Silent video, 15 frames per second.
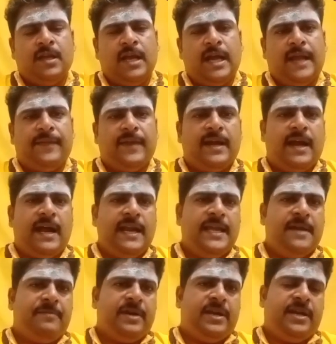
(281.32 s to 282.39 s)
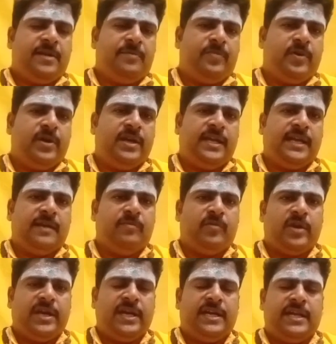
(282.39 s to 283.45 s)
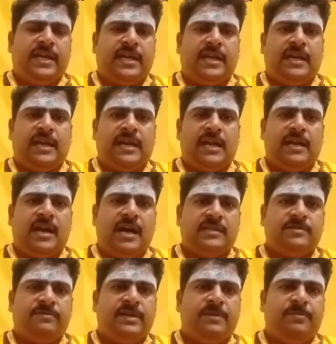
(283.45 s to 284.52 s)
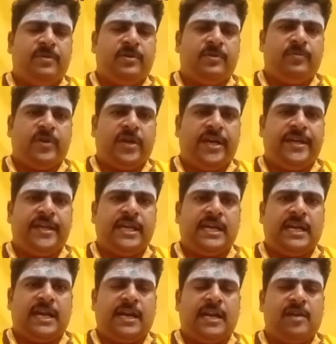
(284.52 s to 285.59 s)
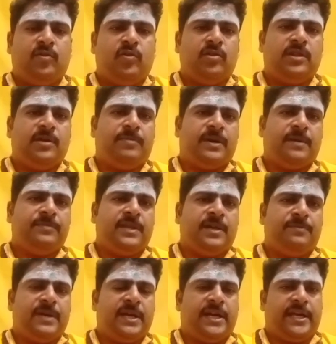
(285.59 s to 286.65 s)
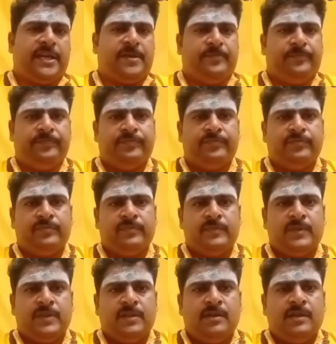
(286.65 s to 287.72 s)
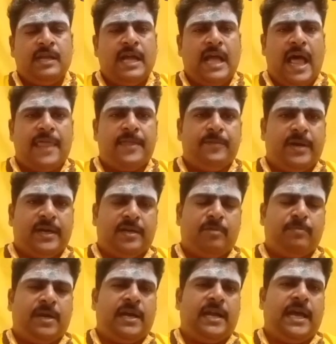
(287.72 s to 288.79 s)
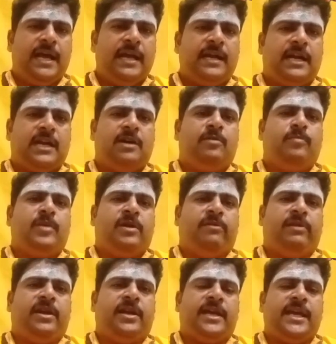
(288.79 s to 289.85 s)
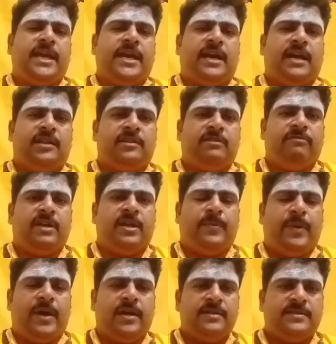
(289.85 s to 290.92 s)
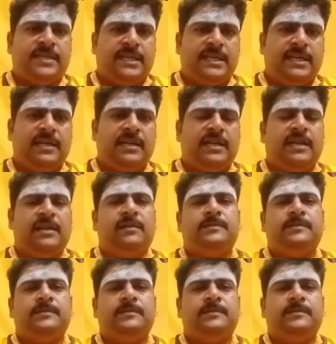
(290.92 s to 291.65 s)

அந்த காளியம்மனிடம் போய் நீங்கள் முறையிட்டீர்களானால் காசு வெட்டி போட்டு முறையிட்டீர்களானால் கொடுத்த பணம் திரும்ப கிடைக்கும் அது மட்டுமல்ல கணவன் மனைவியிடையே கருத்து வேறுபாடு சிக்கல்கள்